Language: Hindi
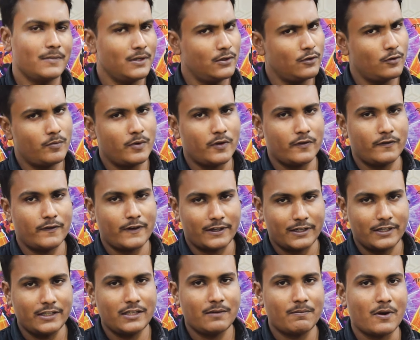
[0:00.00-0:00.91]
बिल्कुल
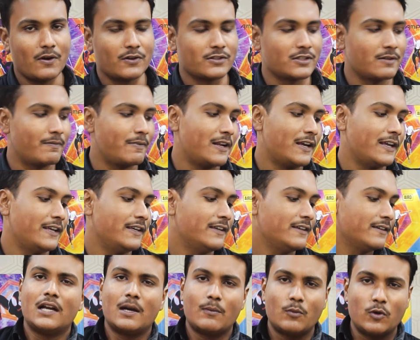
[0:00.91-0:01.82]
परफेक्ट है ये पावर सप्लाई
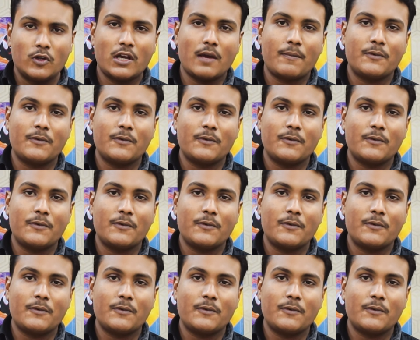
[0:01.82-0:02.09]
हम लोग